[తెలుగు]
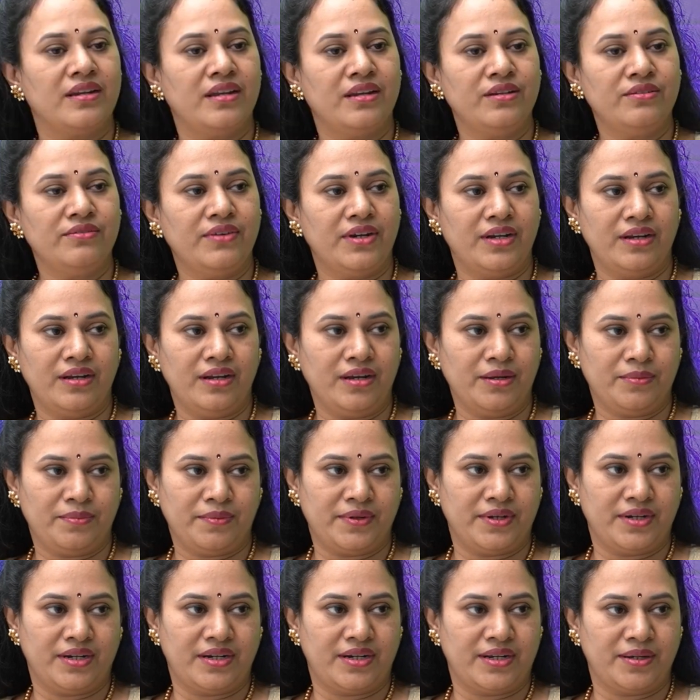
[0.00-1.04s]
నేను
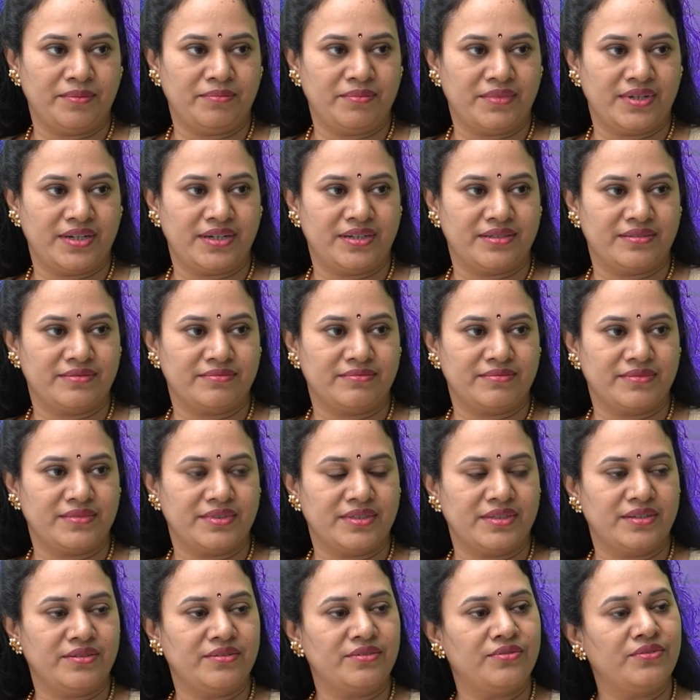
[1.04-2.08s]
వెళ్ళలేకపోయినా టైంకి
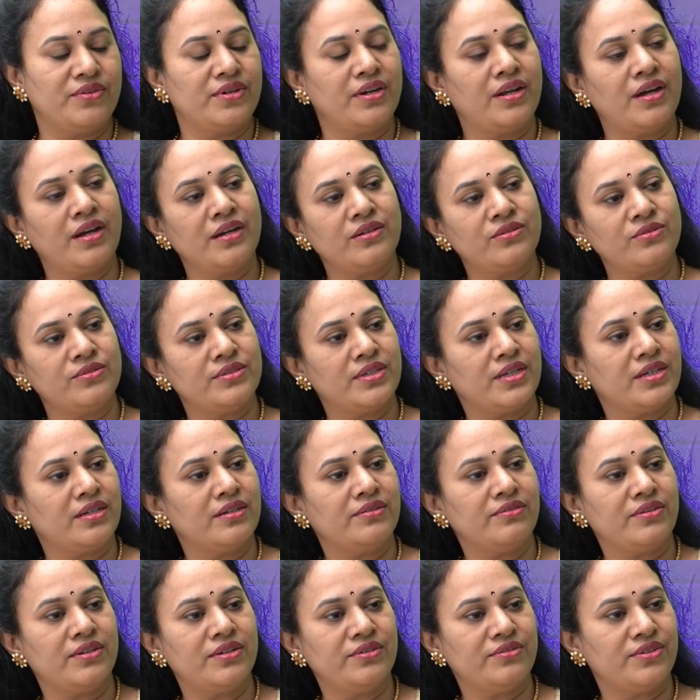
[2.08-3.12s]
ఓకే నాకు
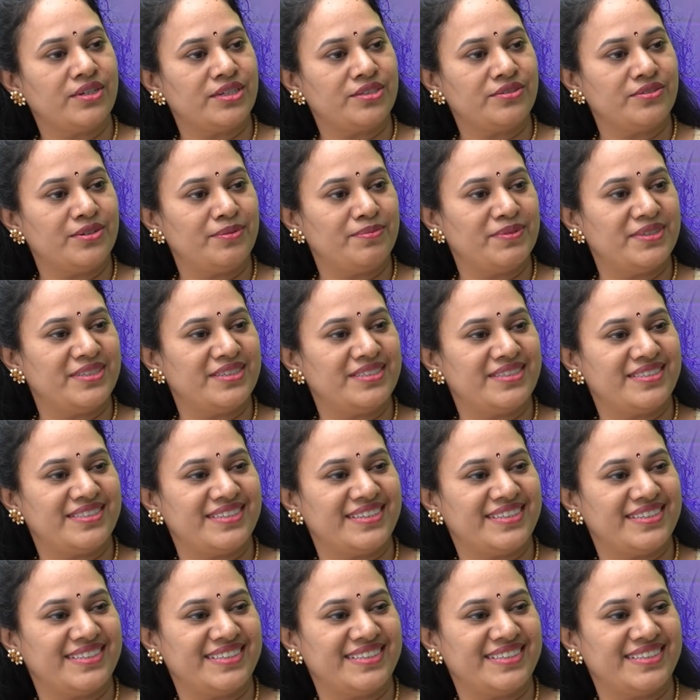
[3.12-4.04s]
జరిగినవన్నీ వర్చువల్ ప్రెజెంట్స్